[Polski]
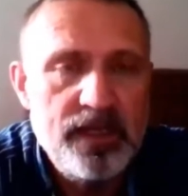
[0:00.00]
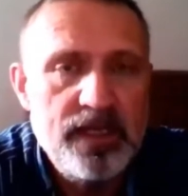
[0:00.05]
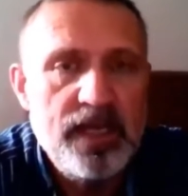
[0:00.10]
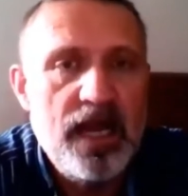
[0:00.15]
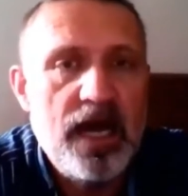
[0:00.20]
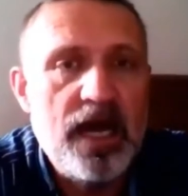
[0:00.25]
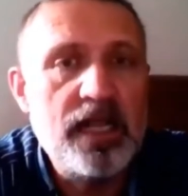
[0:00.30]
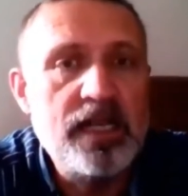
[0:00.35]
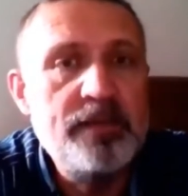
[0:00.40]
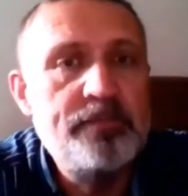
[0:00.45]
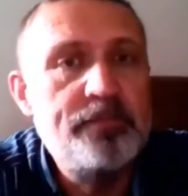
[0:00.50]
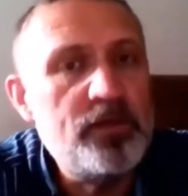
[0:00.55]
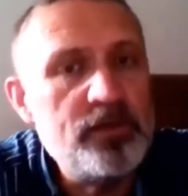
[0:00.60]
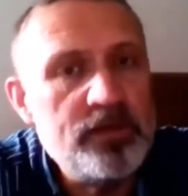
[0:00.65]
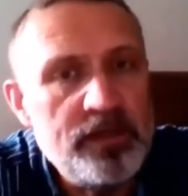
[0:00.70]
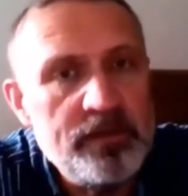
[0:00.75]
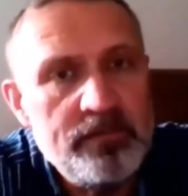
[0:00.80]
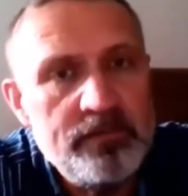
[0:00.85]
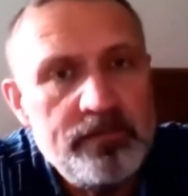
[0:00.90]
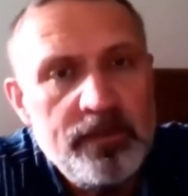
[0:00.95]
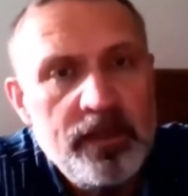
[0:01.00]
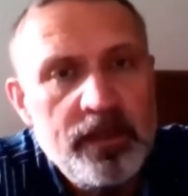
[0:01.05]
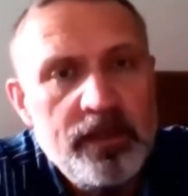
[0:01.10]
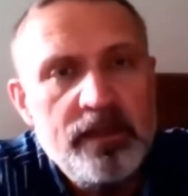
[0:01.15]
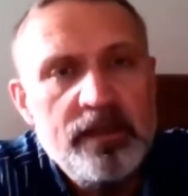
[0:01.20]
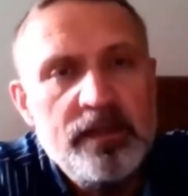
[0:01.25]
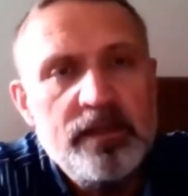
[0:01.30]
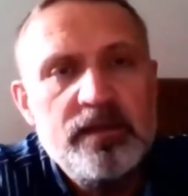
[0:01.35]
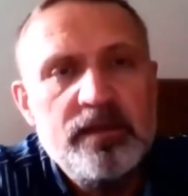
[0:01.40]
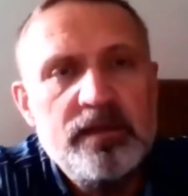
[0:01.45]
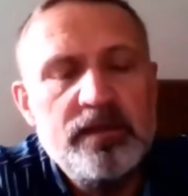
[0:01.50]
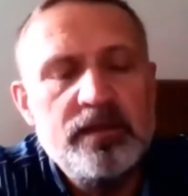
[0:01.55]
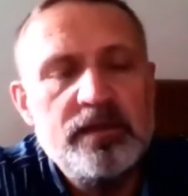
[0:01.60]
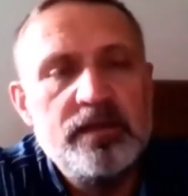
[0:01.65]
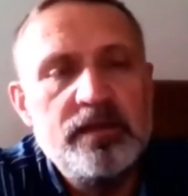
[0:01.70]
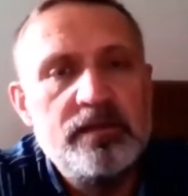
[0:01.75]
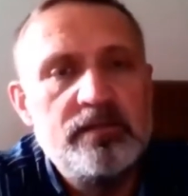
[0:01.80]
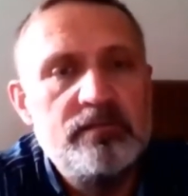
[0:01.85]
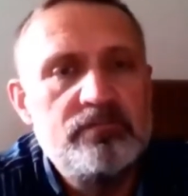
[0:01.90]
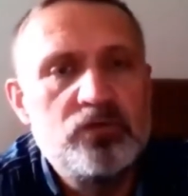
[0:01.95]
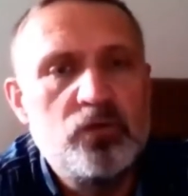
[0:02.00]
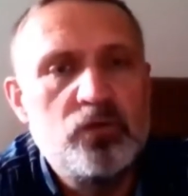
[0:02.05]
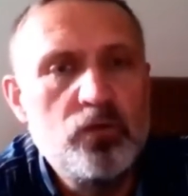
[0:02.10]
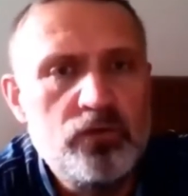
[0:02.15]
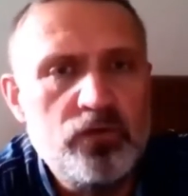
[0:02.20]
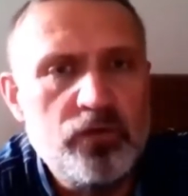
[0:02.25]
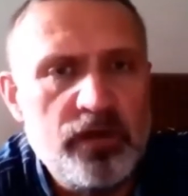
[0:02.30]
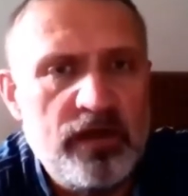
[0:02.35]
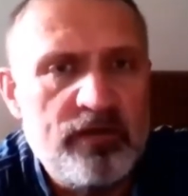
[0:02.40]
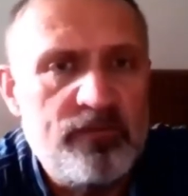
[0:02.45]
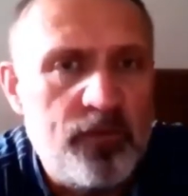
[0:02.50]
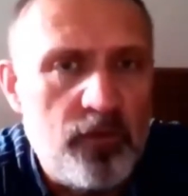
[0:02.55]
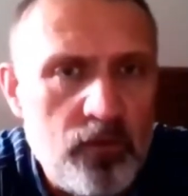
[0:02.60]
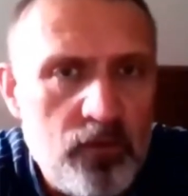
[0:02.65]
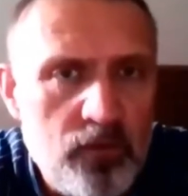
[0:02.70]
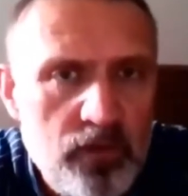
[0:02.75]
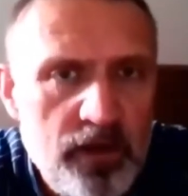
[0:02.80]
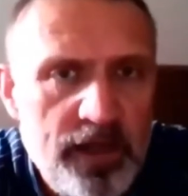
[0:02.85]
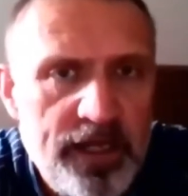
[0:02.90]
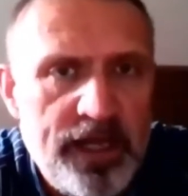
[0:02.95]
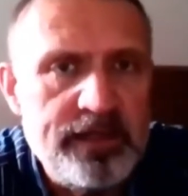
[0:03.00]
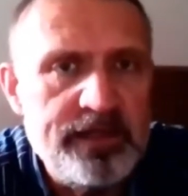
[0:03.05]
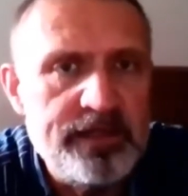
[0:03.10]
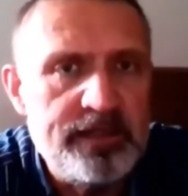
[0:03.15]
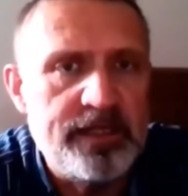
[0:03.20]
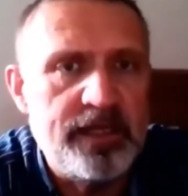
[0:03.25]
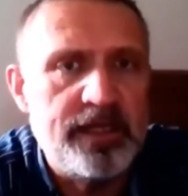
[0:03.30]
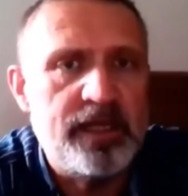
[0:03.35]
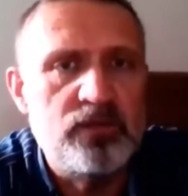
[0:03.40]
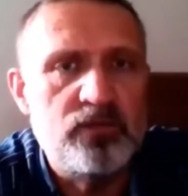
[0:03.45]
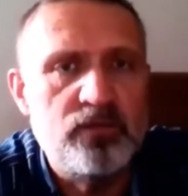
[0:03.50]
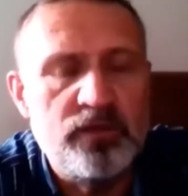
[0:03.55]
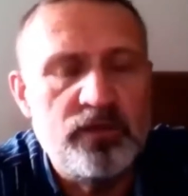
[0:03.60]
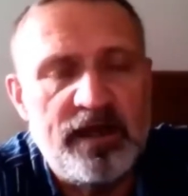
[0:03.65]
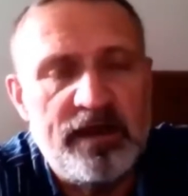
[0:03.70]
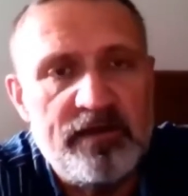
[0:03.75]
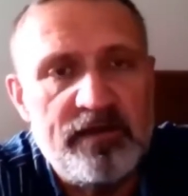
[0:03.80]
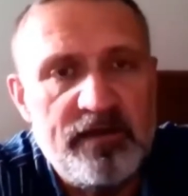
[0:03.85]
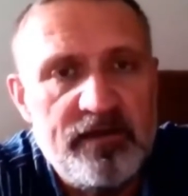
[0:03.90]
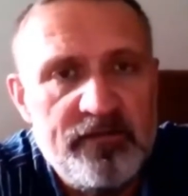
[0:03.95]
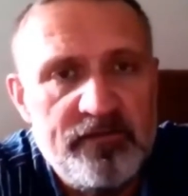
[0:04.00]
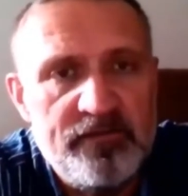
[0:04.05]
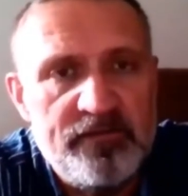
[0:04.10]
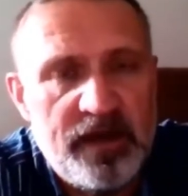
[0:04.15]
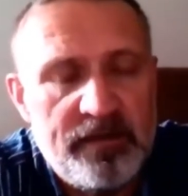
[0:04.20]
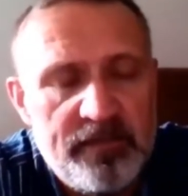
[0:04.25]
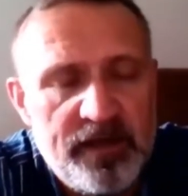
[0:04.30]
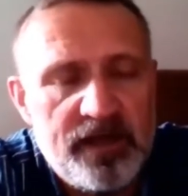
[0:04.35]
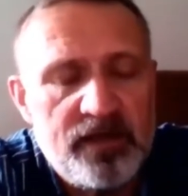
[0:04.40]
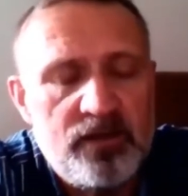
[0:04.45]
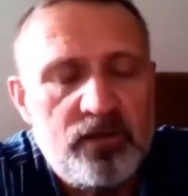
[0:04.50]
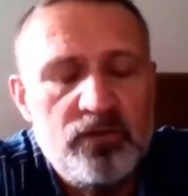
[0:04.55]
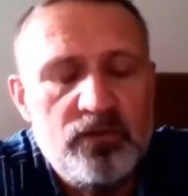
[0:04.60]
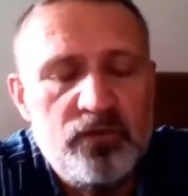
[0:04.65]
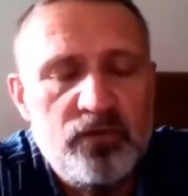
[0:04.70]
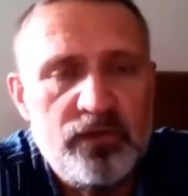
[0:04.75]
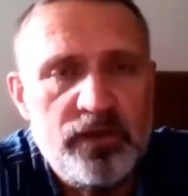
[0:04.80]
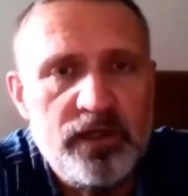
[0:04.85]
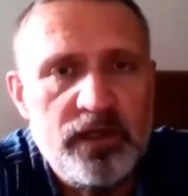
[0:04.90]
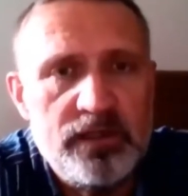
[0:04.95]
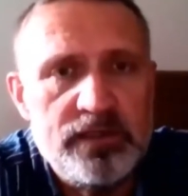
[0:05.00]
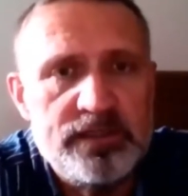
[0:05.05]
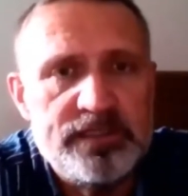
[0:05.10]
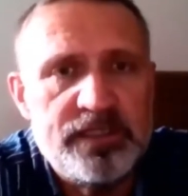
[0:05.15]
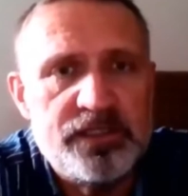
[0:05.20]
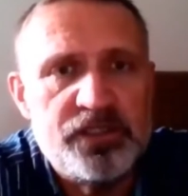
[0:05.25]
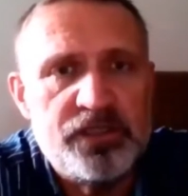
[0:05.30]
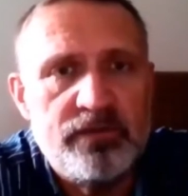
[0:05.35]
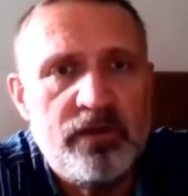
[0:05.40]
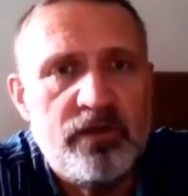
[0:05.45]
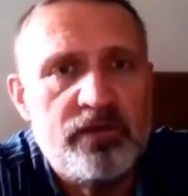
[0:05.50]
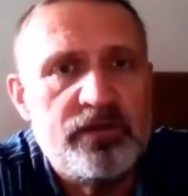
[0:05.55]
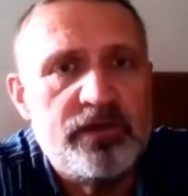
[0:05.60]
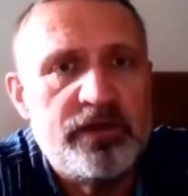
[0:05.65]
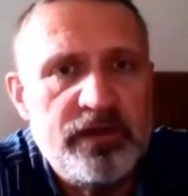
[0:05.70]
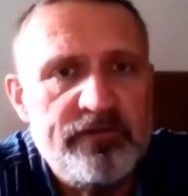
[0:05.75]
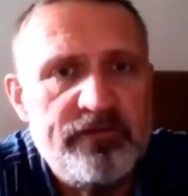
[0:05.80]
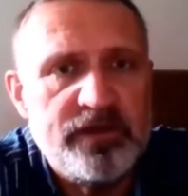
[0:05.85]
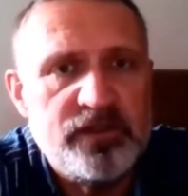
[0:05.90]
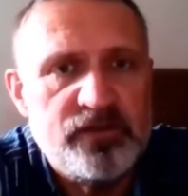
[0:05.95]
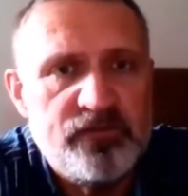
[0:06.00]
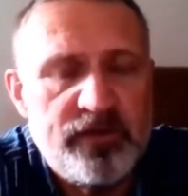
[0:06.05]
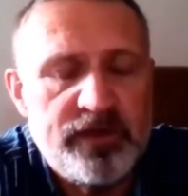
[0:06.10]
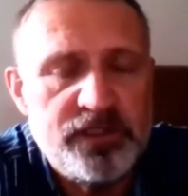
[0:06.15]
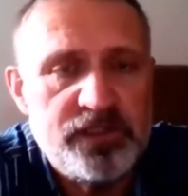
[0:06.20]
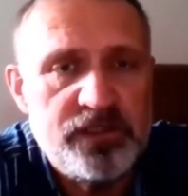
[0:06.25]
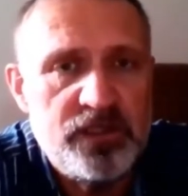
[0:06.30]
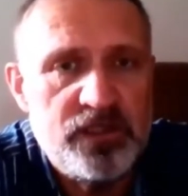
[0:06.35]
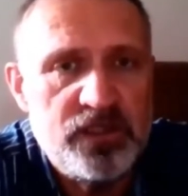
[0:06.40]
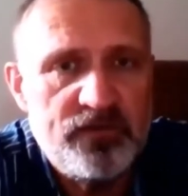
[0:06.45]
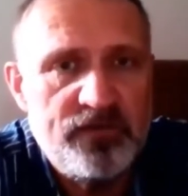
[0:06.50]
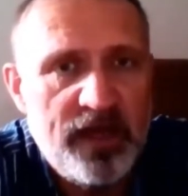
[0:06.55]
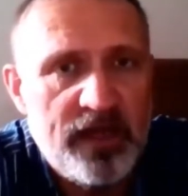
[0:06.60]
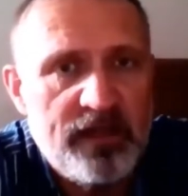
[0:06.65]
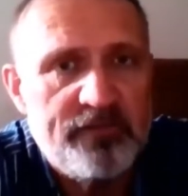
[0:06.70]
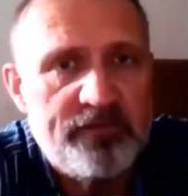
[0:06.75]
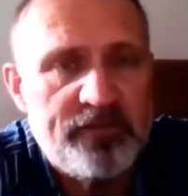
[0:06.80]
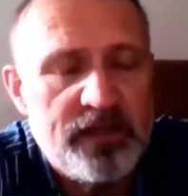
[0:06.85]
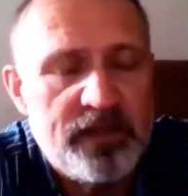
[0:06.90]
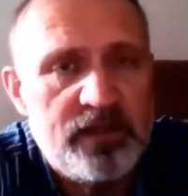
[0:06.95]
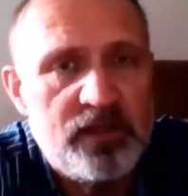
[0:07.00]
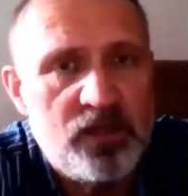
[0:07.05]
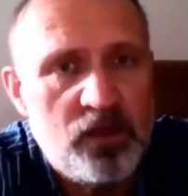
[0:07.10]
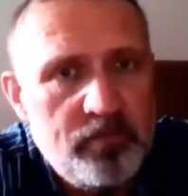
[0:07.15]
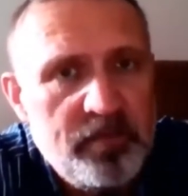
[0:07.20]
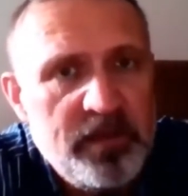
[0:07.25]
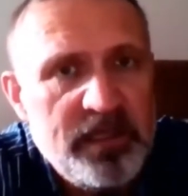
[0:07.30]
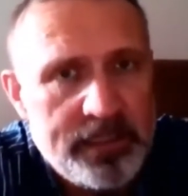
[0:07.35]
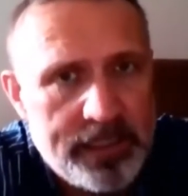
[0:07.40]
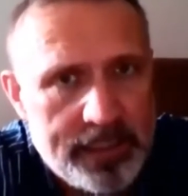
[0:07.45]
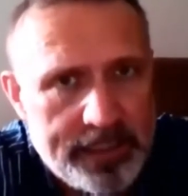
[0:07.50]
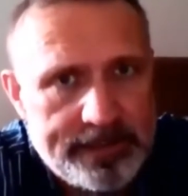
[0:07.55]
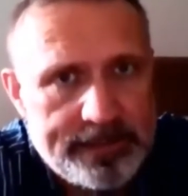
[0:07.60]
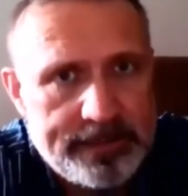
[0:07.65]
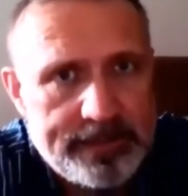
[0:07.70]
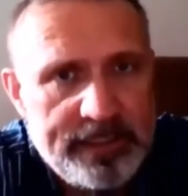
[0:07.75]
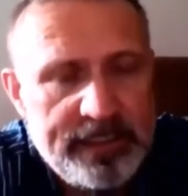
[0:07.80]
Ale potem Y, kultura w ogóle, a literatura w ramach kultury zaczęła odkrywać właśnie świat w tych drobinach.